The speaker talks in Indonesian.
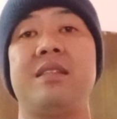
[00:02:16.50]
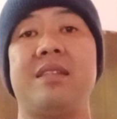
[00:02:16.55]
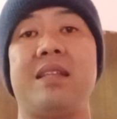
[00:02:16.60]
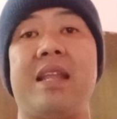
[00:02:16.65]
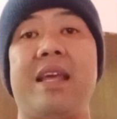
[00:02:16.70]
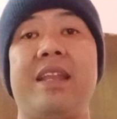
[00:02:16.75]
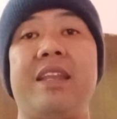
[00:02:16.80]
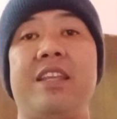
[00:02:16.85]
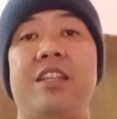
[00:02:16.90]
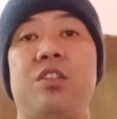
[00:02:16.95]

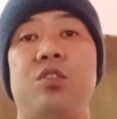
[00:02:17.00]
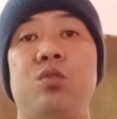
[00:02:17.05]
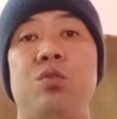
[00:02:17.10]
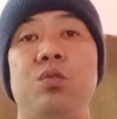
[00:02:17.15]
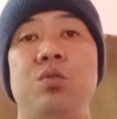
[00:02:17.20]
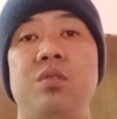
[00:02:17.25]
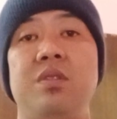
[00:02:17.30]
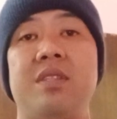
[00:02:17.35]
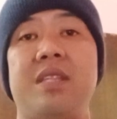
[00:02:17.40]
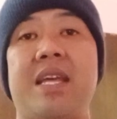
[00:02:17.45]
Selain
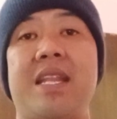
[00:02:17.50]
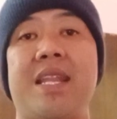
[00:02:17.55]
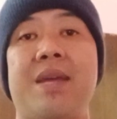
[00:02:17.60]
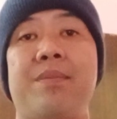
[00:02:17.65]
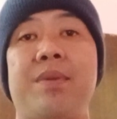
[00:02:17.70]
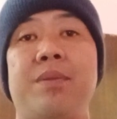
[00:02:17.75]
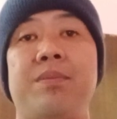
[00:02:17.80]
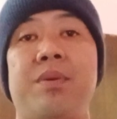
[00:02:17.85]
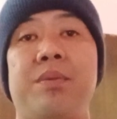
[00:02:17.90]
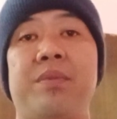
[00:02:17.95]
itu,
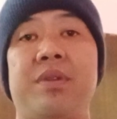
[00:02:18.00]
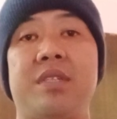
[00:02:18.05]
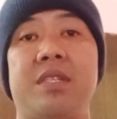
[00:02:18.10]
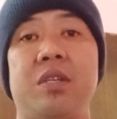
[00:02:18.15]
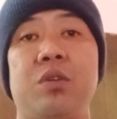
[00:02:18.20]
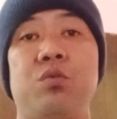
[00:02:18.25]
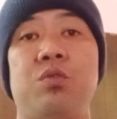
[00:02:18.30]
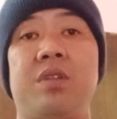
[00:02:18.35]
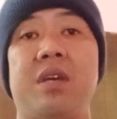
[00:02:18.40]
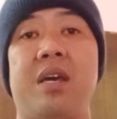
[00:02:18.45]
tanaman
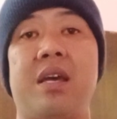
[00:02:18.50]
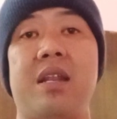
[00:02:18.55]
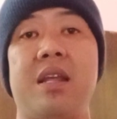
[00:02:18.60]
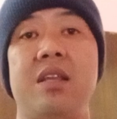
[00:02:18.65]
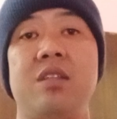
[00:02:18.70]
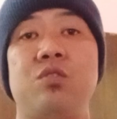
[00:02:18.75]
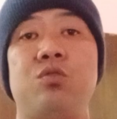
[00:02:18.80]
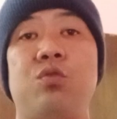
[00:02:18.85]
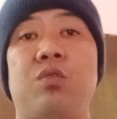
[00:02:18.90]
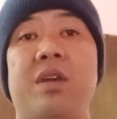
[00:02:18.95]
pembersih
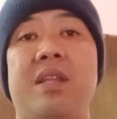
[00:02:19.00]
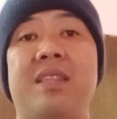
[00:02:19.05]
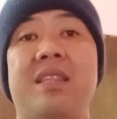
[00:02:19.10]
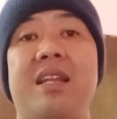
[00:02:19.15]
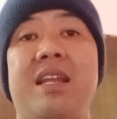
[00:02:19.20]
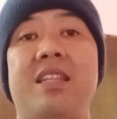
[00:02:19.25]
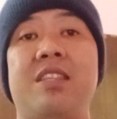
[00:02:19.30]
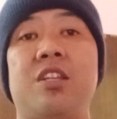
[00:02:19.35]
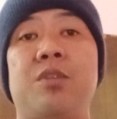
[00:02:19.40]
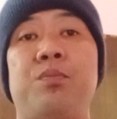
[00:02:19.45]
udara juga
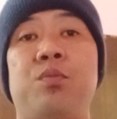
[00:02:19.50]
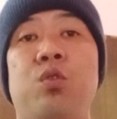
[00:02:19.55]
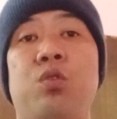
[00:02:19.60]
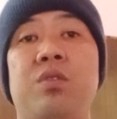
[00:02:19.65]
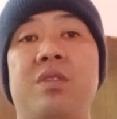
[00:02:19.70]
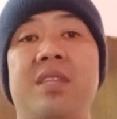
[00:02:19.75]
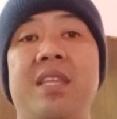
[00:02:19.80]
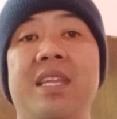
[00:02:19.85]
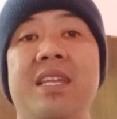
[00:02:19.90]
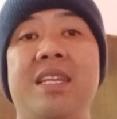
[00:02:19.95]
telah
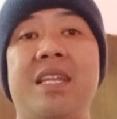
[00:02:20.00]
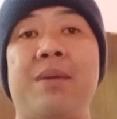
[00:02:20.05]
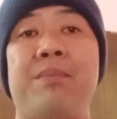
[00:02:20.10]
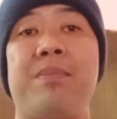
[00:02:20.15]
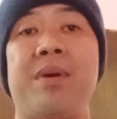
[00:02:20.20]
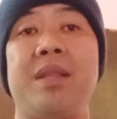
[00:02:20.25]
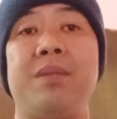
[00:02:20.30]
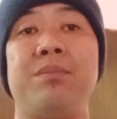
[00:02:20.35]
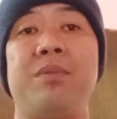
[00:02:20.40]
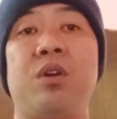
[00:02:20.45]
terbukti
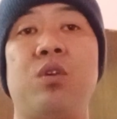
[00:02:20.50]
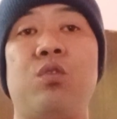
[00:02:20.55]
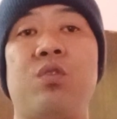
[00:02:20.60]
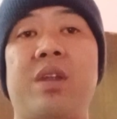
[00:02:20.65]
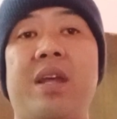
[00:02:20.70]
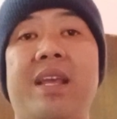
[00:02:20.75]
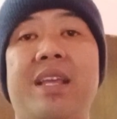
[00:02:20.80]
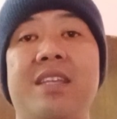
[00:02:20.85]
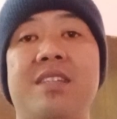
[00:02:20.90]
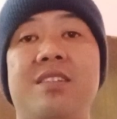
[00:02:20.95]
dapat
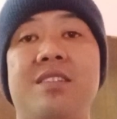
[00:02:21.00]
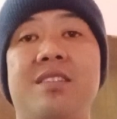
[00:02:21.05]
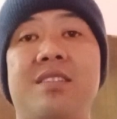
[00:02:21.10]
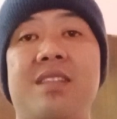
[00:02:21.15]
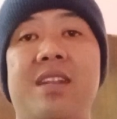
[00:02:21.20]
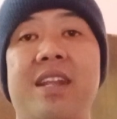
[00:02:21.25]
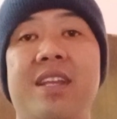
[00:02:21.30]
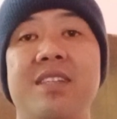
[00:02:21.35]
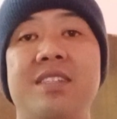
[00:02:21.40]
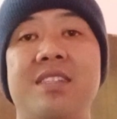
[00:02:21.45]
mengurangi
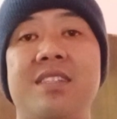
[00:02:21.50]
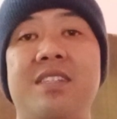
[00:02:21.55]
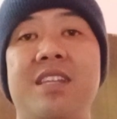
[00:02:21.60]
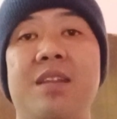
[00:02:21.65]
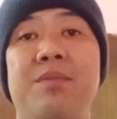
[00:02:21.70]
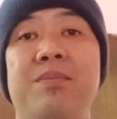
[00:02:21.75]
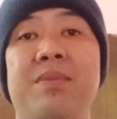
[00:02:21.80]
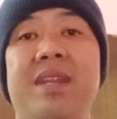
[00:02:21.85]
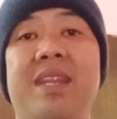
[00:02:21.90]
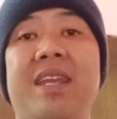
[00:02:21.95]
stres
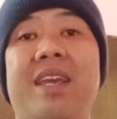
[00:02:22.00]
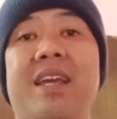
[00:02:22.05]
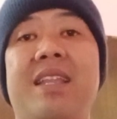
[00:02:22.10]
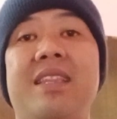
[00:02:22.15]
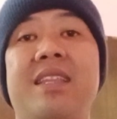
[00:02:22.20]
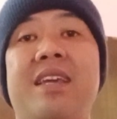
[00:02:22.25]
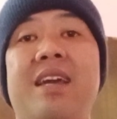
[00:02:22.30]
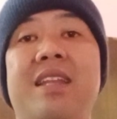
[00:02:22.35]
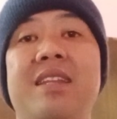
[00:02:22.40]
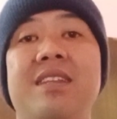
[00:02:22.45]
dan
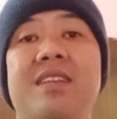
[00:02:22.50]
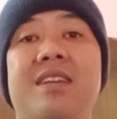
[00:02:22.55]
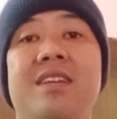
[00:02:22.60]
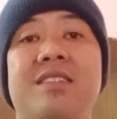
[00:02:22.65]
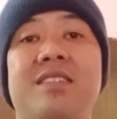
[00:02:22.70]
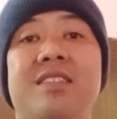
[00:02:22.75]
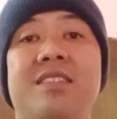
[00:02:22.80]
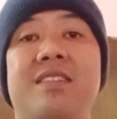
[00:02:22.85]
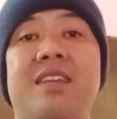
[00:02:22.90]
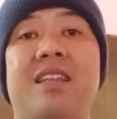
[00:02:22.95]
meningkatkan
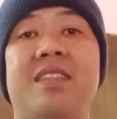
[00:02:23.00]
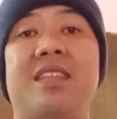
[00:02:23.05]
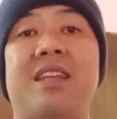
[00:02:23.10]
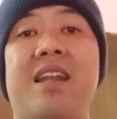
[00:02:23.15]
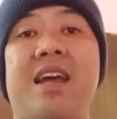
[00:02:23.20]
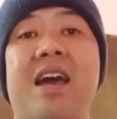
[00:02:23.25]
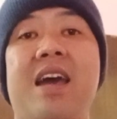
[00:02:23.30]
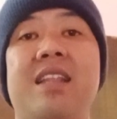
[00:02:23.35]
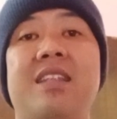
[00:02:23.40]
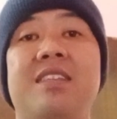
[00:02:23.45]

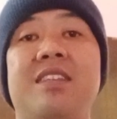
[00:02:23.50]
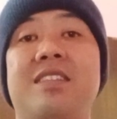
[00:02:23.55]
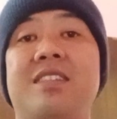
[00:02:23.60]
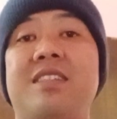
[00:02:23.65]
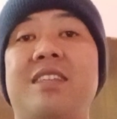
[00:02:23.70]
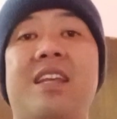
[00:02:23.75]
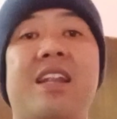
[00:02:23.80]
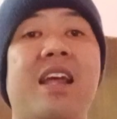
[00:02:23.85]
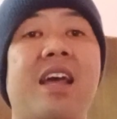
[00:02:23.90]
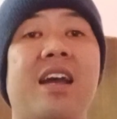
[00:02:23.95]
kesejahteraan
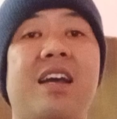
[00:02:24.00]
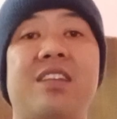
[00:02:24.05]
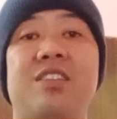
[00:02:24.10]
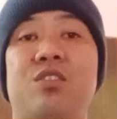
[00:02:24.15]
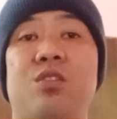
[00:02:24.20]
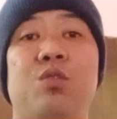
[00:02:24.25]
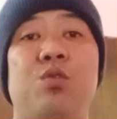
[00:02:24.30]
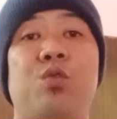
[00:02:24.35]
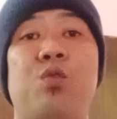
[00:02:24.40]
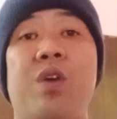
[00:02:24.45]
secara
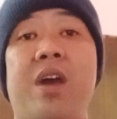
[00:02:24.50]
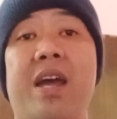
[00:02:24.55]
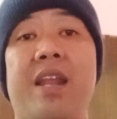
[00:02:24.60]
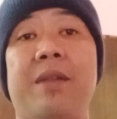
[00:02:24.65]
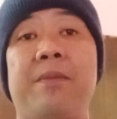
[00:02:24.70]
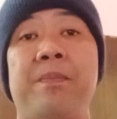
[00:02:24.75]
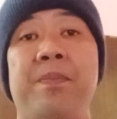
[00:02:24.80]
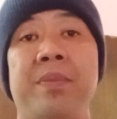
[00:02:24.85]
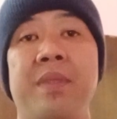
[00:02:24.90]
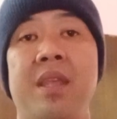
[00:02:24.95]

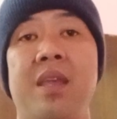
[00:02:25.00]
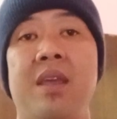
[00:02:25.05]
keseluruhan.